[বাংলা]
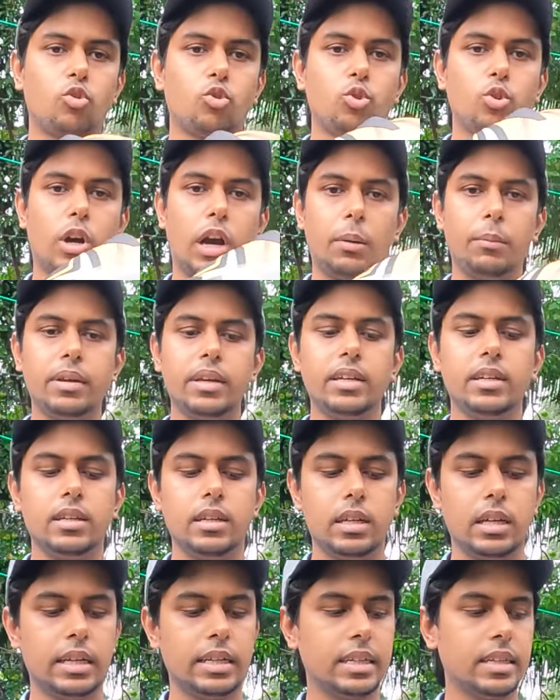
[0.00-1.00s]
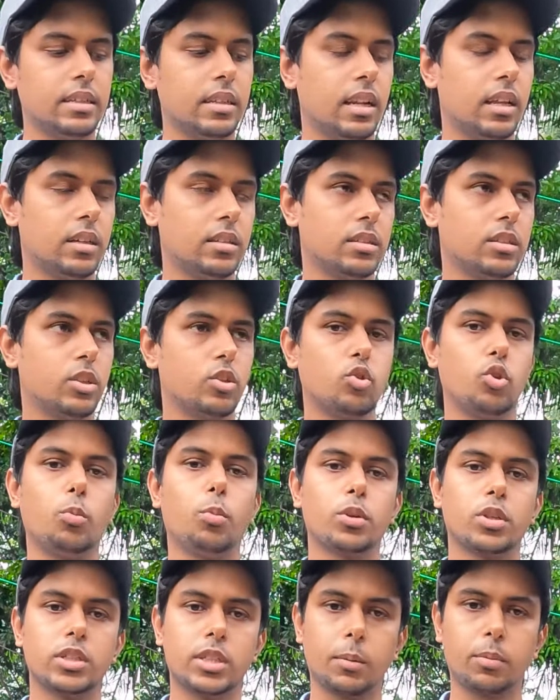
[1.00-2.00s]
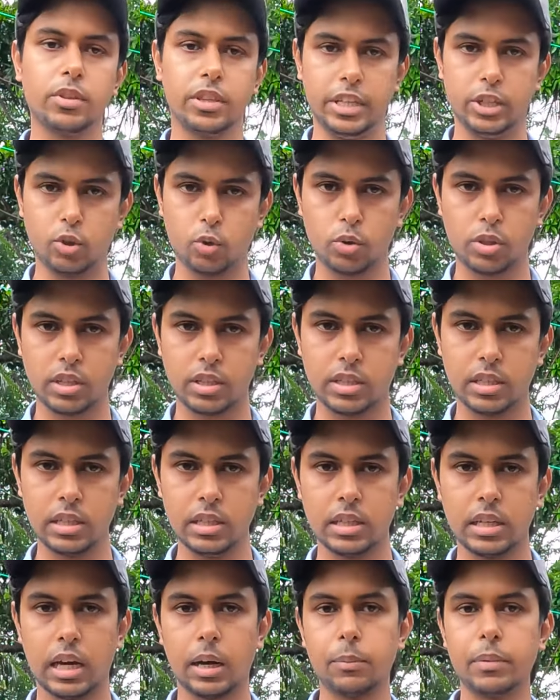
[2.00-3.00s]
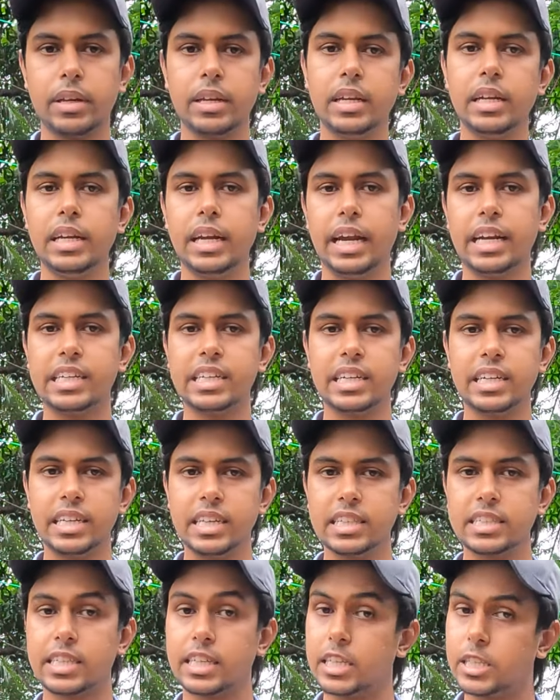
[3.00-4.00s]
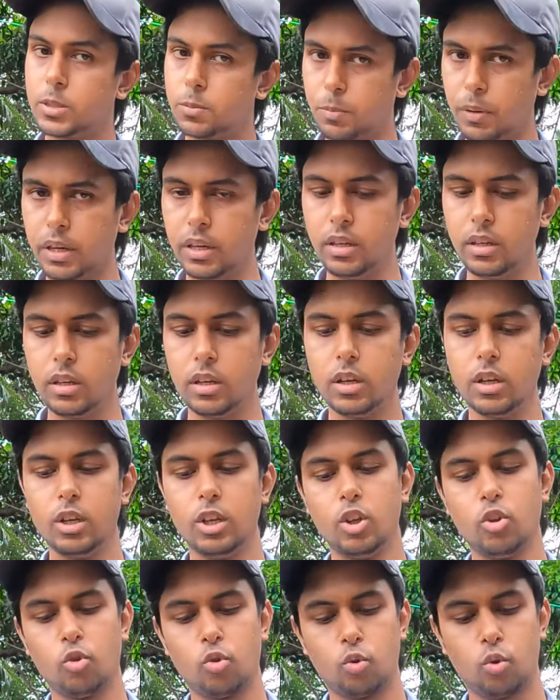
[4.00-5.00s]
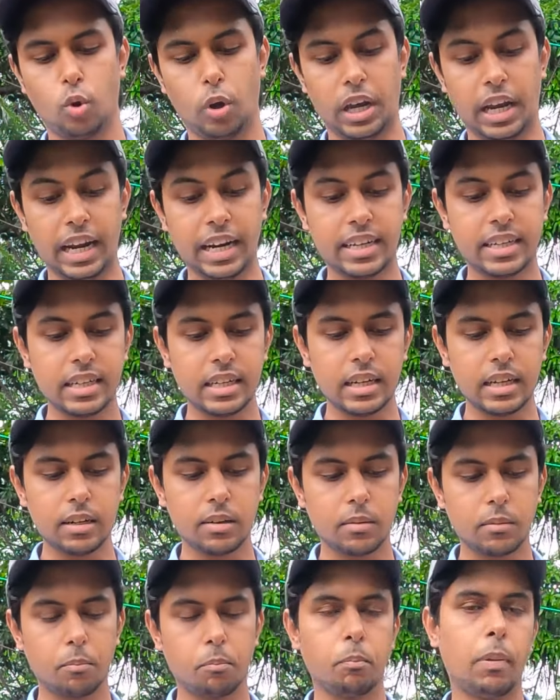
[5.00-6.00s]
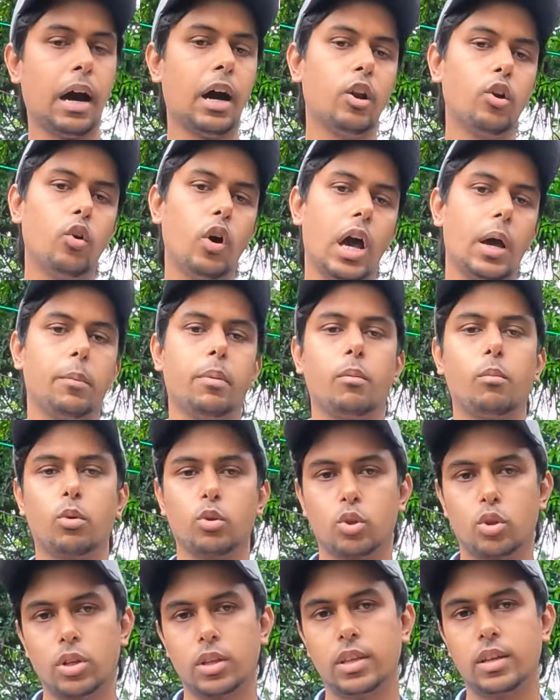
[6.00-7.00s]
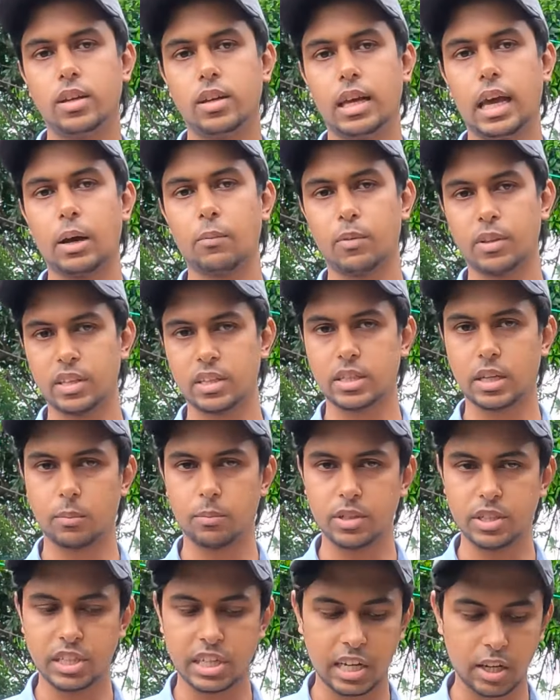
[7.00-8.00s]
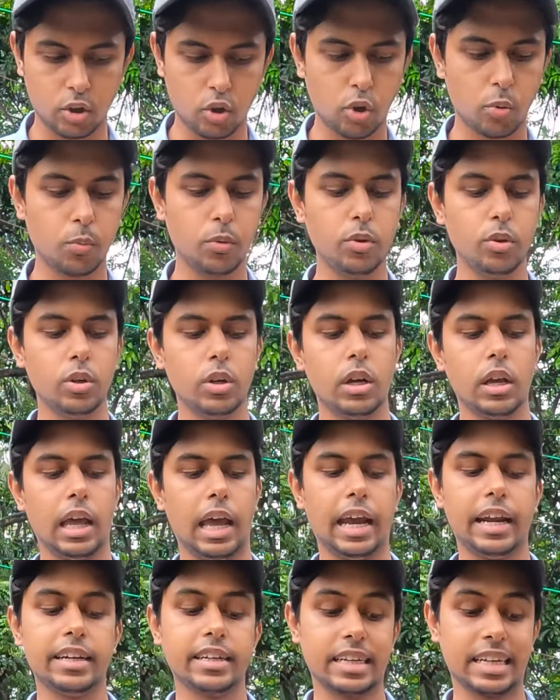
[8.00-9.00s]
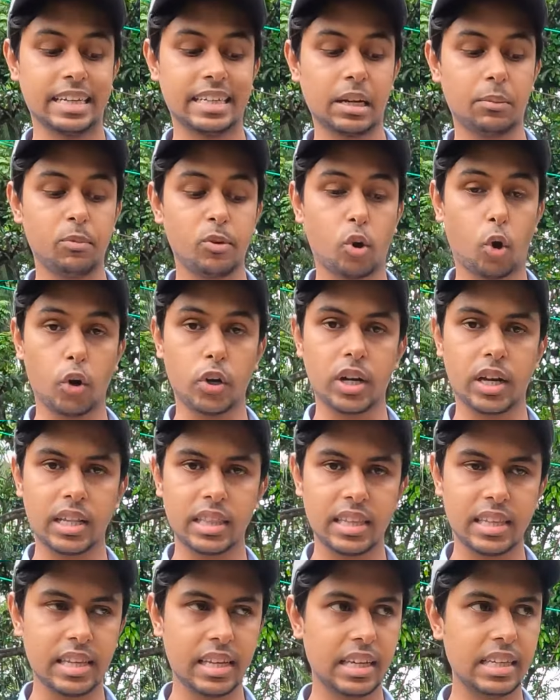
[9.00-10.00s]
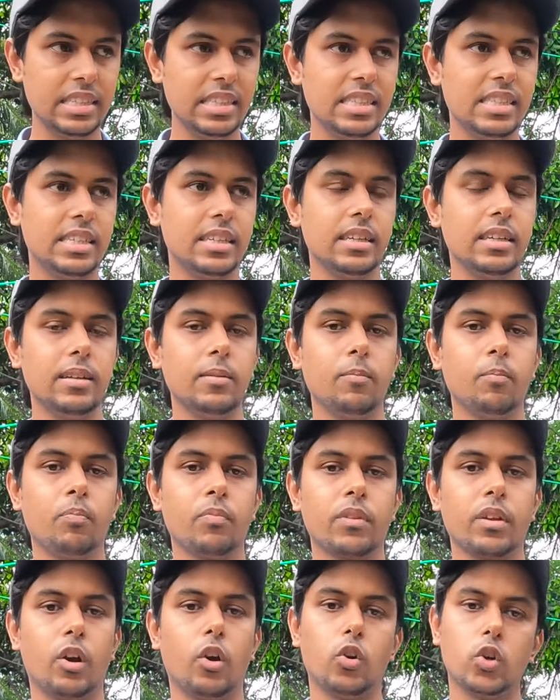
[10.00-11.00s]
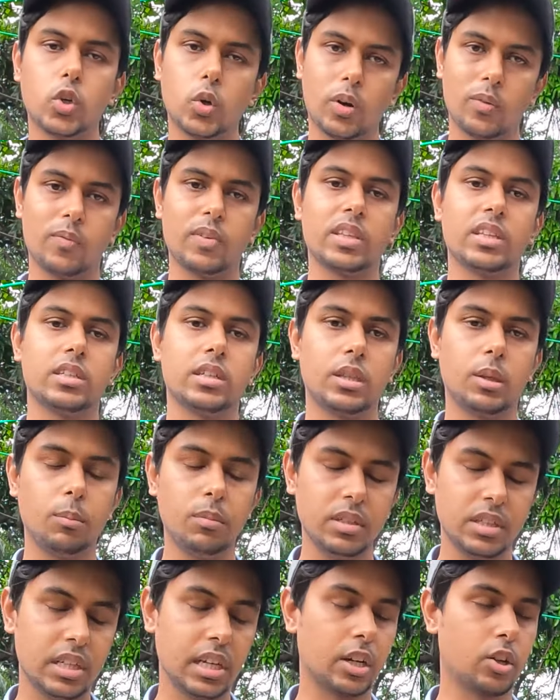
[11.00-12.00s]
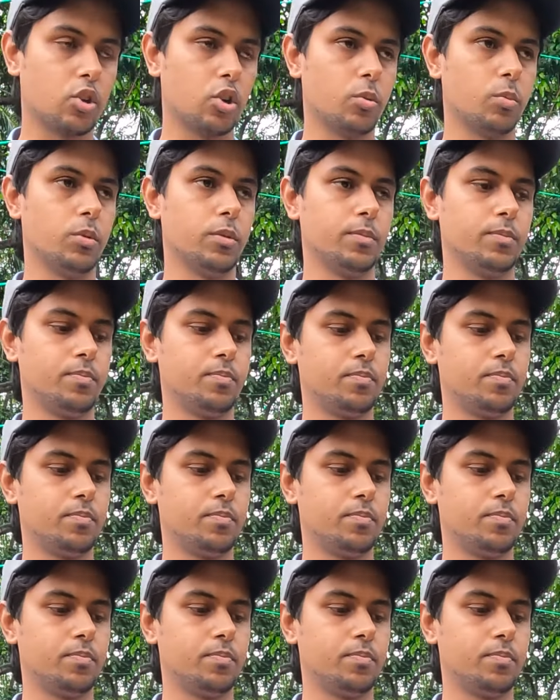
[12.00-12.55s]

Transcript: তো আমি এটা লাস্ট দুই বছর যাবত ইউজ করতেছি আমি এটা নিয়ে স্যাটিসফাই তো এটা ভালো এবং মন্দের দিক আপনাদের সাথে আমি শেয়ার করব অ্যান্ড এটা আমি কয় টাকা দিয়ে কিনছি ওইটাও আপনাদের সাথে আমি শেয়ার করব